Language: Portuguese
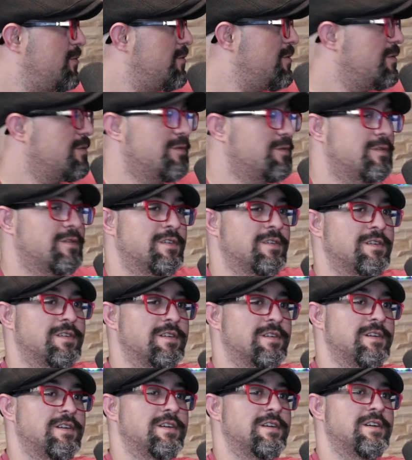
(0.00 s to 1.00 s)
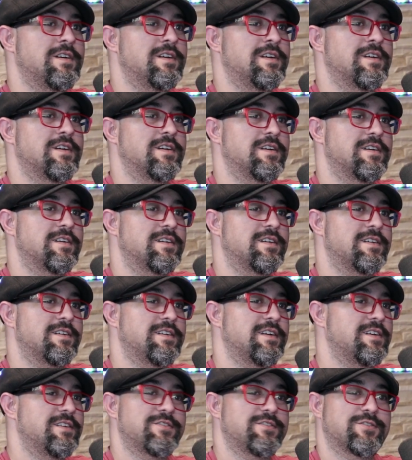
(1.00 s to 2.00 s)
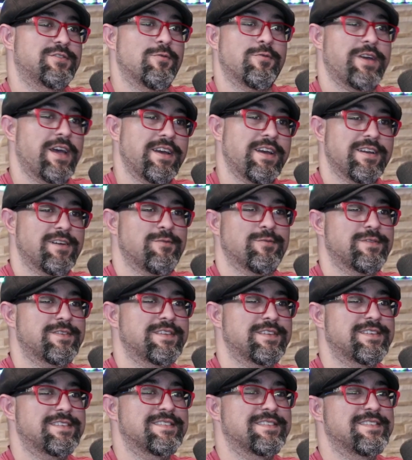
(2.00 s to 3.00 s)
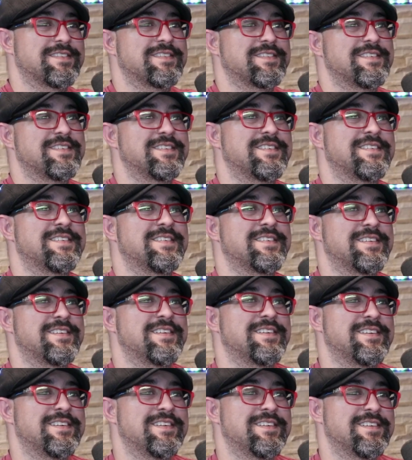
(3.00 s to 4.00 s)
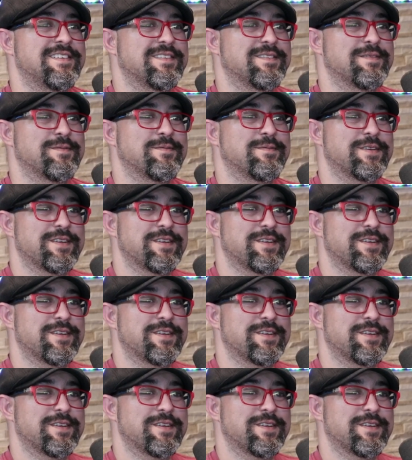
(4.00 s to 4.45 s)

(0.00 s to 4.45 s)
então é, é isso. É, mas a gente é não isso. quer que aconteça. Ah, entendi. Porque